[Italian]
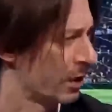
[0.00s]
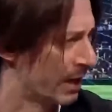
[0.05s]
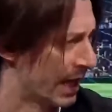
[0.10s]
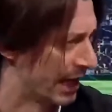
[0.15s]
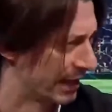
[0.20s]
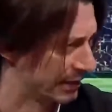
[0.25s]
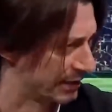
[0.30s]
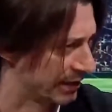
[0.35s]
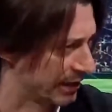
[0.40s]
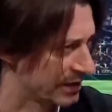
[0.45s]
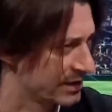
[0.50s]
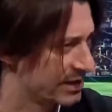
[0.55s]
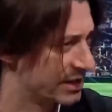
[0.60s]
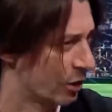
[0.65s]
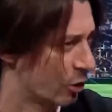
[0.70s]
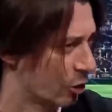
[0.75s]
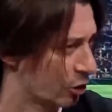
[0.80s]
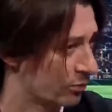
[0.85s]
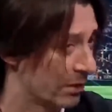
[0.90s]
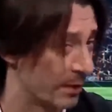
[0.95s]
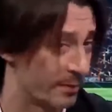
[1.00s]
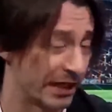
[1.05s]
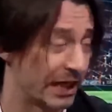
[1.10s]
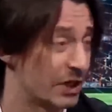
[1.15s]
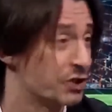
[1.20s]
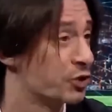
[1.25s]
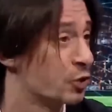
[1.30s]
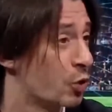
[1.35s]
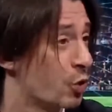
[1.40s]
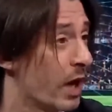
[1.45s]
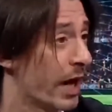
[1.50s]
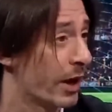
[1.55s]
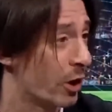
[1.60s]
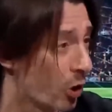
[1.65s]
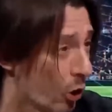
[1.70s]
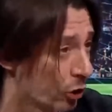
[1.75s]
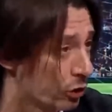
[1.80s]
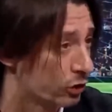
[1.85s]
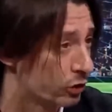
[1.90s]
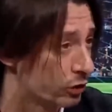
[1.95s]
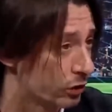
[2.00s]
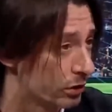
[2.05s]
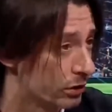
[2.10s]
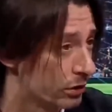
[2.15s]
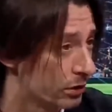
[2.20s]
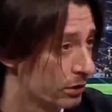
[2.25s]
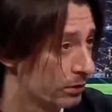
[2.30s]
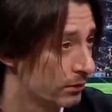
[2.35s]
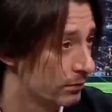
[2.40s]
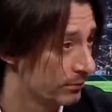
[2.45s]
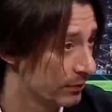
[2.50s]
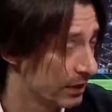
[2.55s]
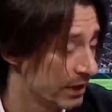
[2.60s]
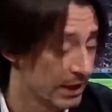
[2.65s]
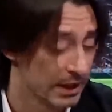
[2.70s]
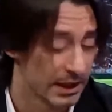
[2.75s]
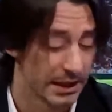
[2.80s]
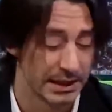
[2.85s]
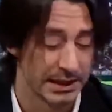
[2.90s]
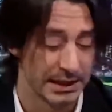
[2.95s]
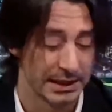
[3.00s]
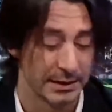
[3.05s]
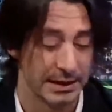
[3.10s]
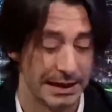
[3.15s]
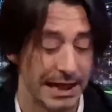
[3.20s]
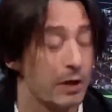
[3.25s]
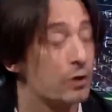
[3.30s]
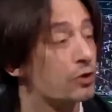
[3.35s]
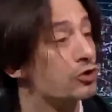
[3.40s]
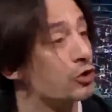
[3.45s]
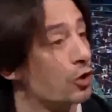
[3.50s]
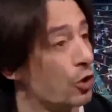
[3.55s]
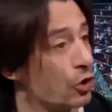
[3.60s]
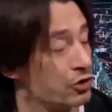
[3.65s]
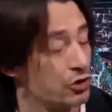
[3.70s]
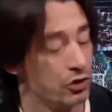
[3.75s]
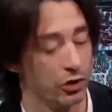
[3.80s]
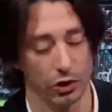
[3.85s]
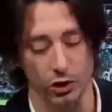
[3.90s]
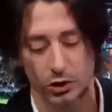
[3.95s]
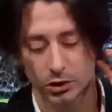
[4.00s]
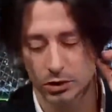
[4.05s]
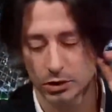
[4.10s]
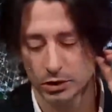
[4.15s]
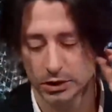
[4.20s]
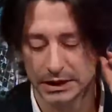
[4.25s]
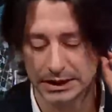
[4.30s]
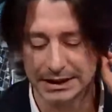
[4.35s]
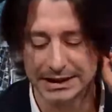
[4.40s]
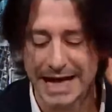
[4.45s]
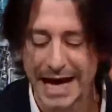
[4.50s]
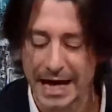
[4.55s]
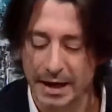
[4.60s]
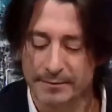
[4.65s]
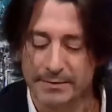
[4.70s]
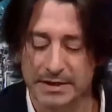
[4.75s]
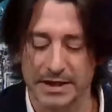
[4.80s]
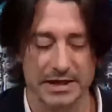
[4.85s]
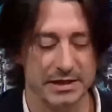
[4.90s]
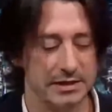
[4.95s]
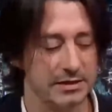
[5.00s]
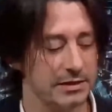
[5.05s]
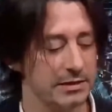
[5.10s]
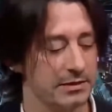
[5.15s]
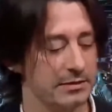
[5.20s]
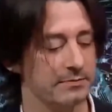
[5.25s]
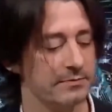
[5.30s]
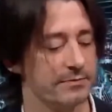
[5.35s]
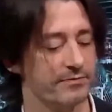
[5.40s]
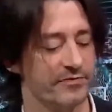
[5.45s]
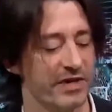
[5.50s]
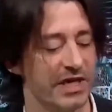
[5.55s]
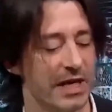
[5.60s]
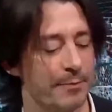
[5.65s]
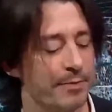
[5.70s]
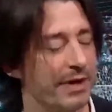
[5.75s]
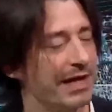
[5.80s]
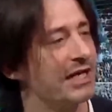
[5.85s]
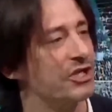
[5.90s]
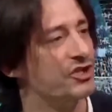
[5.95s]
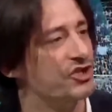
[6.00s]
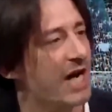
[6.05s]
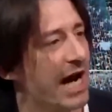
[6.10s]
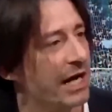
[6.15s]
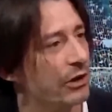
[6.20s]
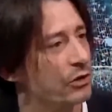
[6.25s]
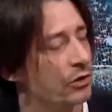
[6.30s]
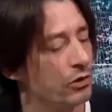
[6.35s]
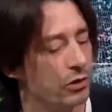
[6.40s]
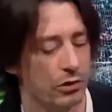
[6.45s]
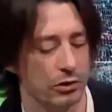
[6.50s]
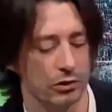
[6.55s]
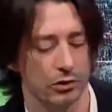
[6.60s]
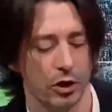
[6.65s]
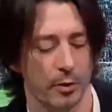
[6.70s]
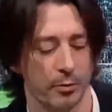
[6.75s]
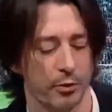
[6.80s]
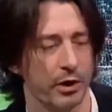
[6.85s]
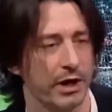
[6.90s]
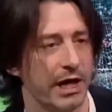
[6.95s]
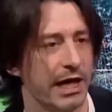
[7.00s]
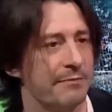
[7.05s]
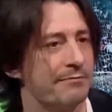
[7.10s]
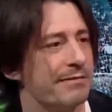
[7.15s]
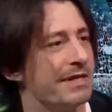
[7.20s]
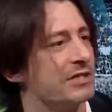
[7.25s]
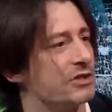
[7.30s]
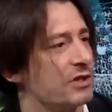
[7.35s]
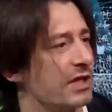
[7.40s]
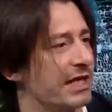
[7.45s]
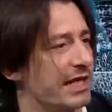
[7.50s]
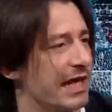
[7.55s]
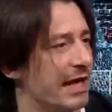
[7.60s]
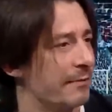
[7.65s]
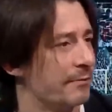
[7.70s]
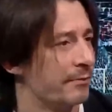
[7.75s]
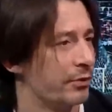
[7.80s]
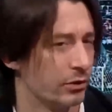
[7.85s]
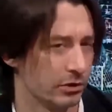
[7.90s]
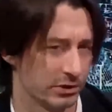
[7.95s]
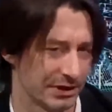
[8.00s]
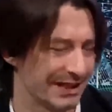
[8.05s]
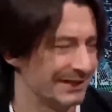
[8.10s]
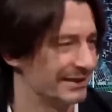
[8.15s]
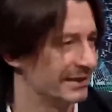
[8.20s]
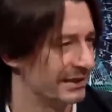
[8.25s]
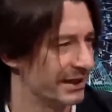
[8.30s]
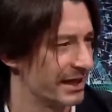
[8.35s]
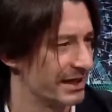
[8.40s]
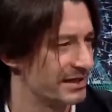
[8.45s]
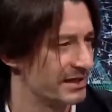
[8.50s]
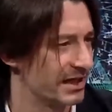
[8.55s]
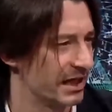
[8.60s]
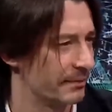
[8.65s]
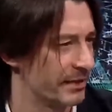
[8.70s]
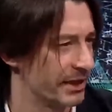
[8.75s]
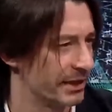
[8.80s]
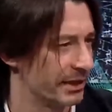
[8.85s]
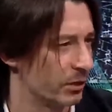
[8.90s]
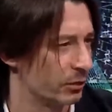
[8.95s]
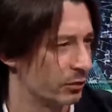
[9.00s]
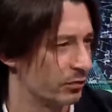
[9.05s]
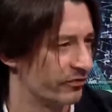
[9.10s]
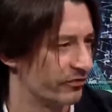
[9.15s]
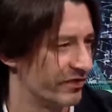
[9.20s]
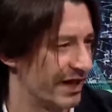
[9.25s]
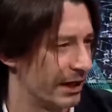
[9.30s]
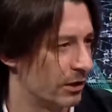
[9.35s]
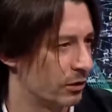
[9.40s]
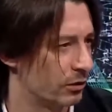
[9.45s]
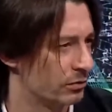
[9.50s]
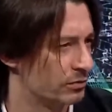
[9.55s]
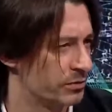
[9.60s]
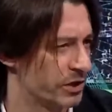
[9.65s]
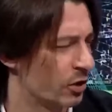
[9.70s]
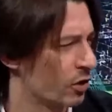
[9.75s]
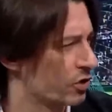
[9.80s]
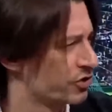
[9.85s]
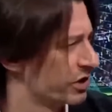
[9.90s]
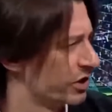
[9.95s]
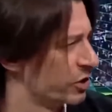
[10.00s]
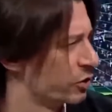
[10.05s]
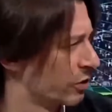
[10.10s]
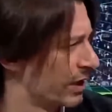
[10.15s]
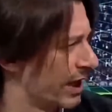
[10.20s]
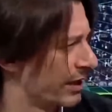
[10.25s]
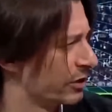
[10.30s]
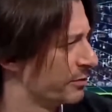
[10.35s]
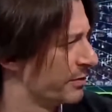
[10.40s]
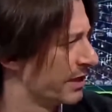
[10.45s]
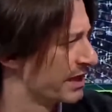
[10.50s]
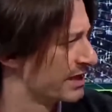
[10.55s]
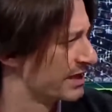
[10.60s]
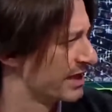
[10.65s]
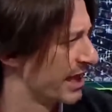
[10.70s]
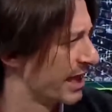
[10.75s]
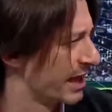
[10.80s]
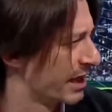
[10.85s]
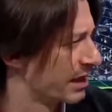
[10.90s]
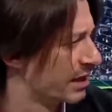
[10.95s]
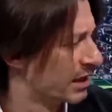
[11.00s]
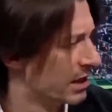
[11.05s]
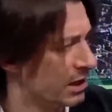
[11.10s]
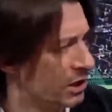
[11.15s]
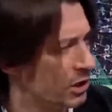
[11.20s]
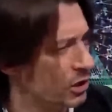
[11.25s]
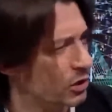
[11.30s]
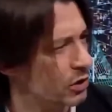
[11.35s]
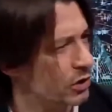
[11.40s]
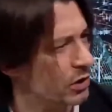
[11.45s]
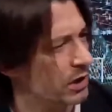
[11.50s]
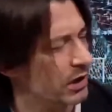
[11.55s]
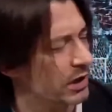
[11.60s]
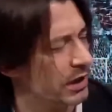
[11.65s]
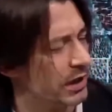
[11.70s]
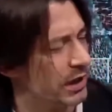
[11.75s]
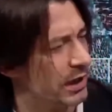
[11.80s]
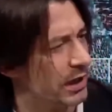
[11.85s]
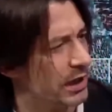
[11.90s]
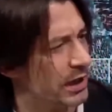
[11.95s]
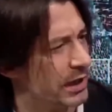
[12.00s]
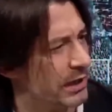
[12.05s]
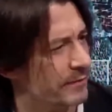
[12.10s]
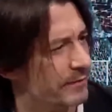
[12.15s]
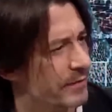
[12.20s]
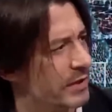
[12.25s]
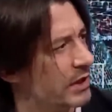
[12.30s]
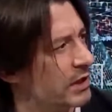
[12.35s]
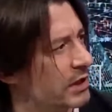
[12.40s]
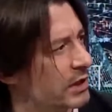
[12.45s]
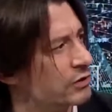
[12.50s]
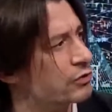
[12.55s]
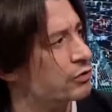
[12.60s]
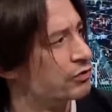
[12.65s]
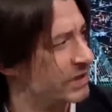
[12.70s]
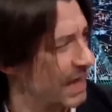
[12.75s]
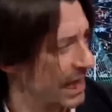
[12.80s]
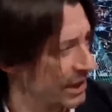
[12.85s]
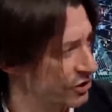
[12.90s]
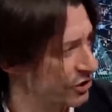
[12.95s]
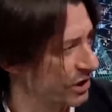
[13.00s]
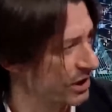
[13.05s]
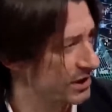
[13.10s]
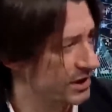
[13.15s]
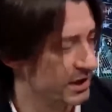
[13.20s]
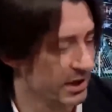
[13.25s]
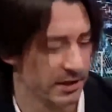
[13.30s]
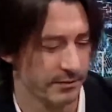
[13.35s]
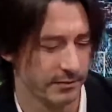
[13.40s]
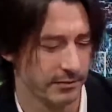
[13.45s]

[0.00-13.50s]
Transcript: è un'altra, secondo me, perché Giroud è cotto. L'anno scorso il derby viene pareggiato dopo che in mezzo al campo tanti interessi lamentano di un fallo, non mi ricordo se di Tonai o di Benasser Ehm, Sanchez. su Sanchez,